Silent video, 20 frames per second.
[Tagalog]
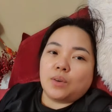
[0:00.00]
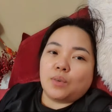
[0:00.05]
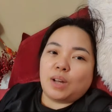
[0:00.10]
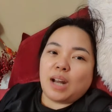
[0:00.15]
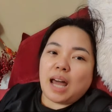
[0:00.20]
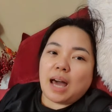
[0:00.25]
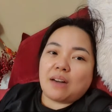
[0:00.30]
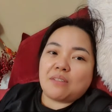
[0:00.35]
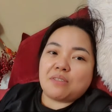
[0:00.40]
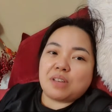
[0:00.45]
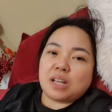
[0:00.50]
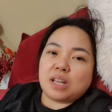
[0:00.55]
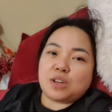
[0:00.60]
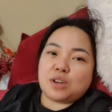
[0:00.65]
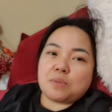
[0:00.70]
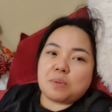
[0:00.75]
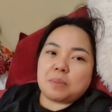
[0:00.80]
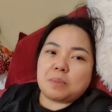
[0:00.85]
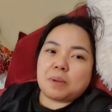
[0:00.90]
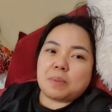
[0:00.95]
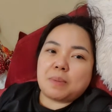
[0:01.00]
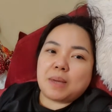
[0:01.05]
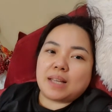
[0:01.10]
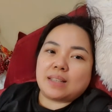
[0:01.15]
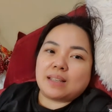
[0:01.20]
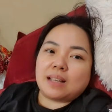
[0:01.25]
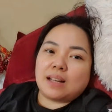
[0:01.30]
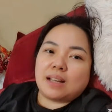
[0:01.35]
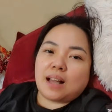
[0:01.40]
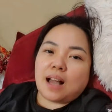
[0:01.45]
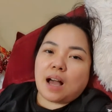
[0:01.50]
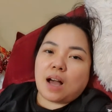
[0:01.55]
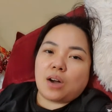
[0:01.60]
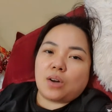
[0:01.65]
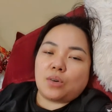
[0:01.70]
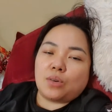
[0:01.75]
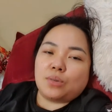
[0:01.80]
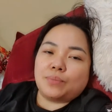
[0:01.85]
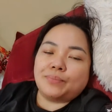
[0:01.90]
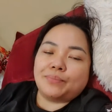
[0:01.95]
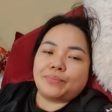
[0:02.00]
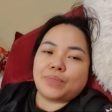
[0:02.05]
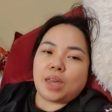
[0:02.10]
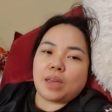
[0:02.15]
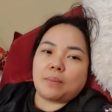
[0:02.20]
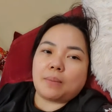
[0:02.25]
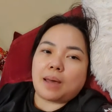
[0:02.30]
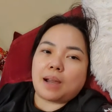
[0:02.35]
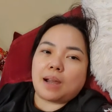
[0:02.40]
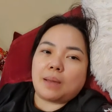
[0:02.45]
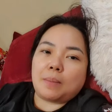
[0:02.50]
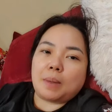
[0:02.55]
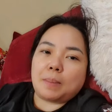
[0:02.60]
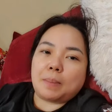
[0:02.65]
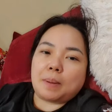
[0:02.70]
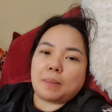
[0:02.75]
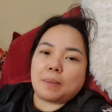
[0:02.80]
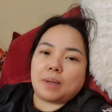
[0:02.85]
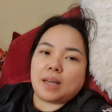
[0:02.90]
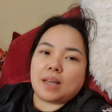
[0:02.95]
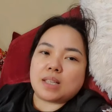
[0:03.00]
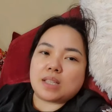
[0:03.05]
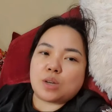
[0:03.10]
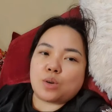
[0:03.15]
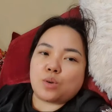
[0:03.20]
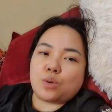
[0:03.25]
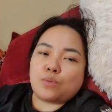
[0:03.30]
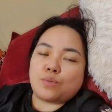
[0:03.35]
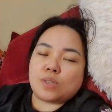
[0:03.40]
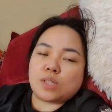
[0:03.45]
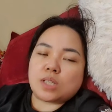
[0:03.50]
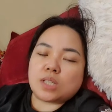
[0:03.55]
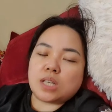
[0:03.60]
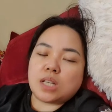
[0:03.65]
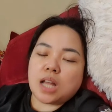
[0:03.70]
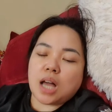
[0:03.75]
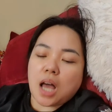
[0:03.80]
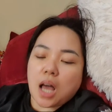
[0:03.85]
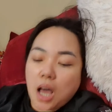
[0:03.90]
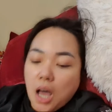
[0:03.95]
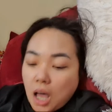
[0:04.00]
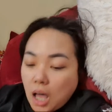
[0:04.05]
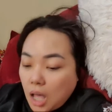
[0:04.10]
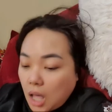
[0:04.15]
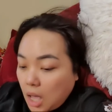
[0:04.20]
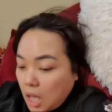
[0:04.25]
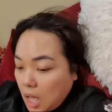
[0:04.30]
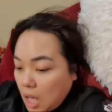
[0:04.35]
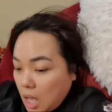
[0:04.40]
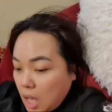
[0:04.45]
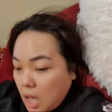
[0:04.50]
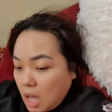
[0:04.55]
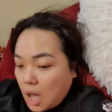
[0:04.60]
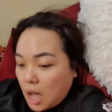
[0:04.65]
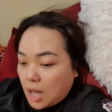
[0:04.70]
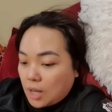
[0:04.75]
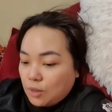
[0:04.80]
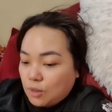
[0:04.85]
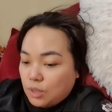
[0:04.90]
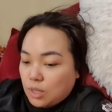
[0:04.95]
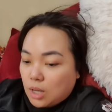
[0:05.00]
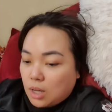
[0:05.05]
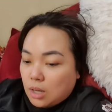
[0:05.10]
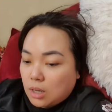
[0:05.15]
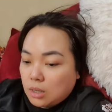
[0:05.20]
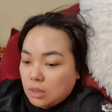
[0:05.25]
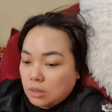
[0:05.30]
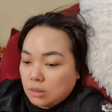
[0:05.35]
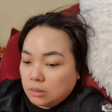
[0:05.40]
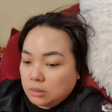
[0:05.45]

wala, feeling ko magbe-bake talaga ako. Para may pamilya sa office. Kasi nakaka, ano nang,